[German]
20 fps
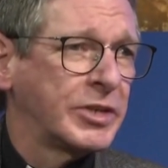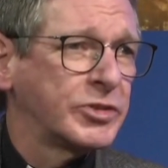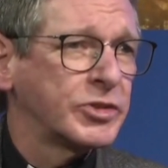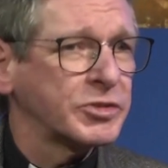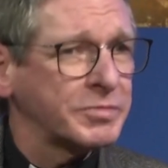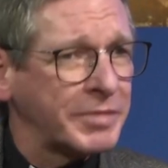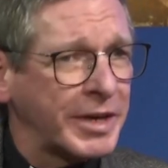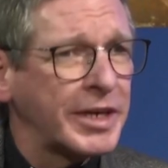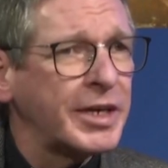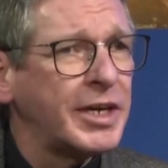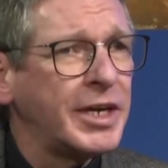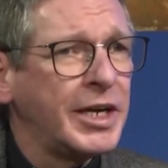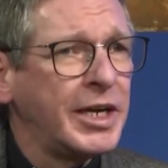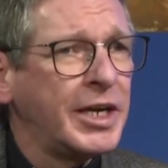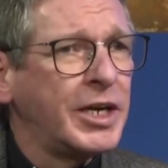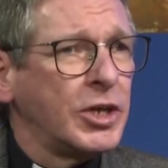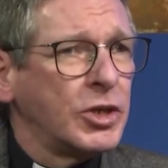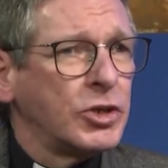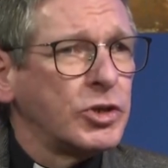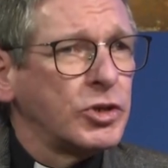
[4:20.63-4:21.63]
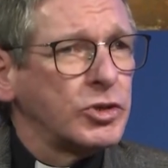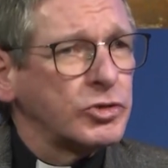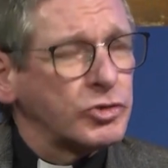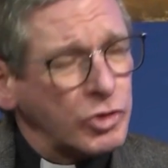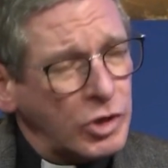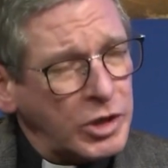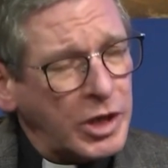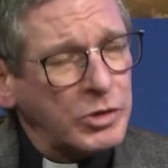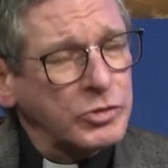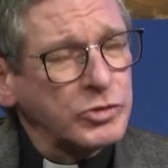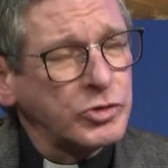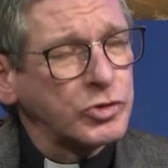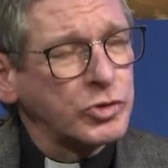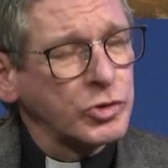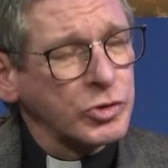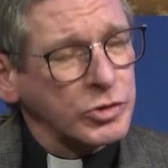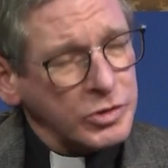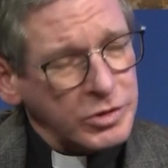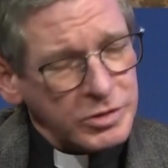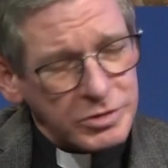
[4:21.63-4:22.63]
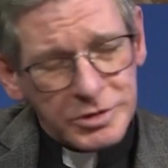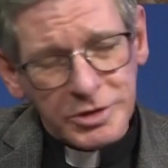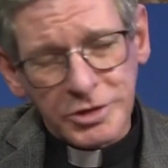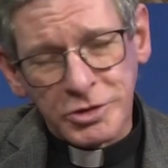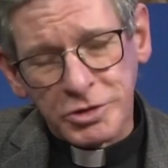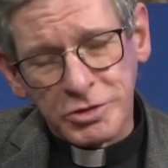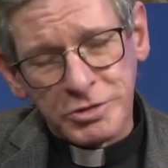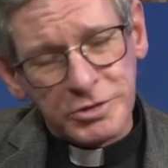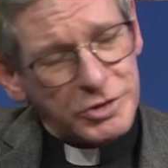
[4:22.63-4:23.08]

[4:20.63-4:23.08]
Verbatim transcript: Also es war schon auch ein Stück eine,